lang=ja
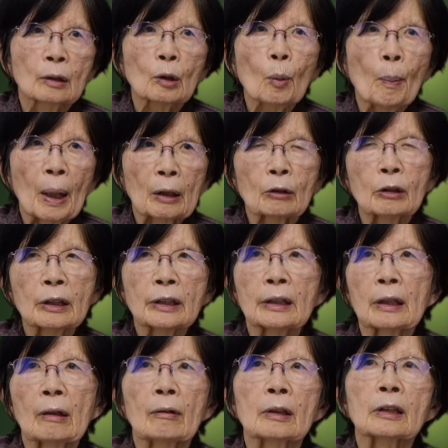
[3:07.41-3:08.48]
とまあ
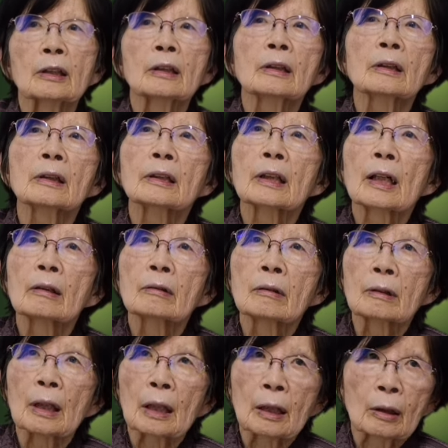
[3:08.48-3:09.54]
クリスチャンは信じている
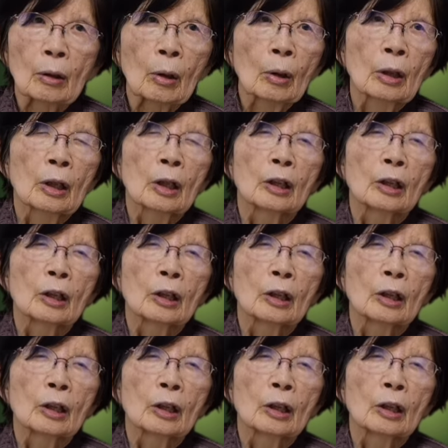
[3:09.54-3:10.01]
んだけど